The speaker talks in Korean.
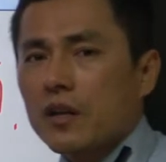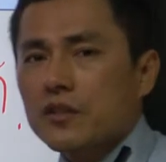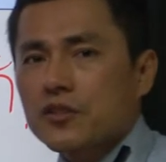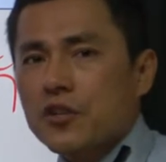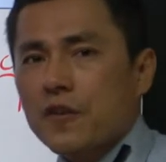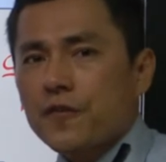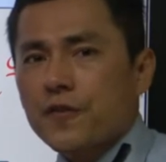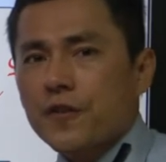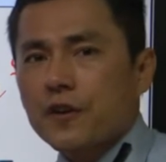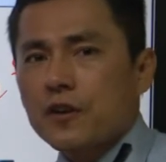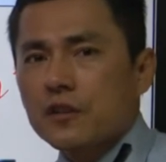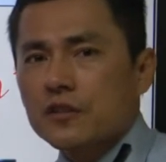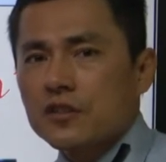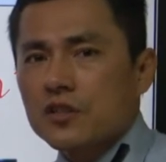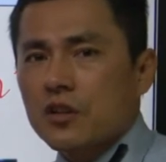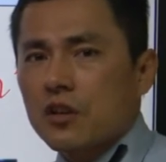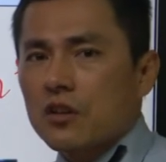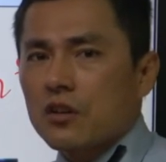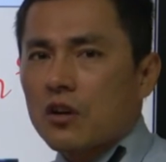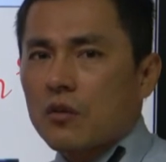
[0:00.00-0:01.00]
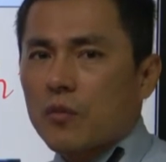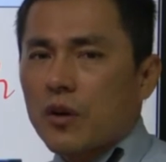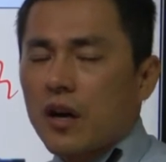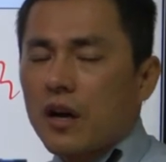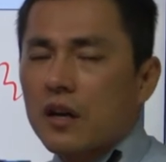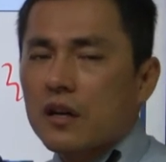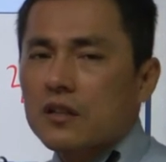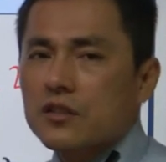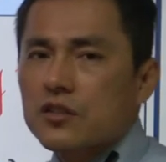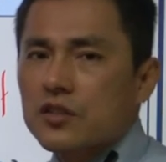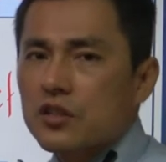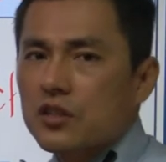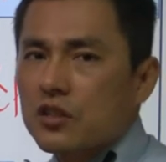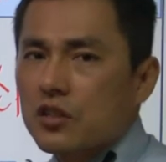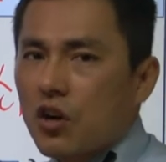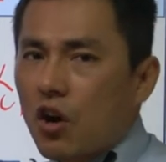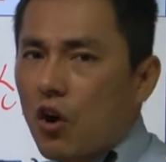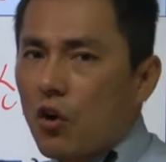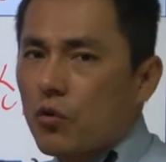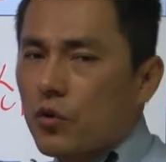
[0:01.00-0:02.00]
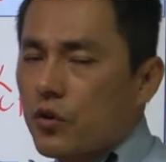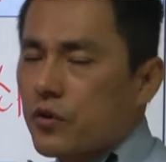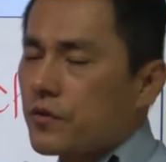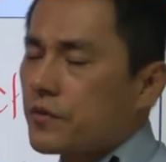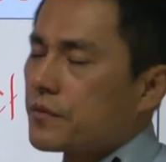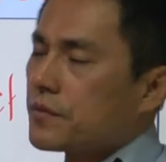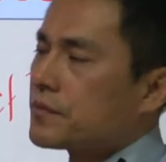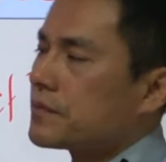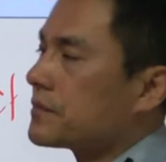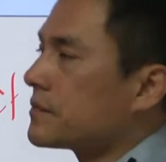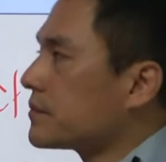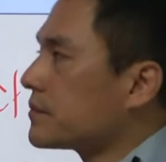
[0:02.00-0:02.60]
뭐야? cheerful. cheerleader는 뭐야? 즐거운.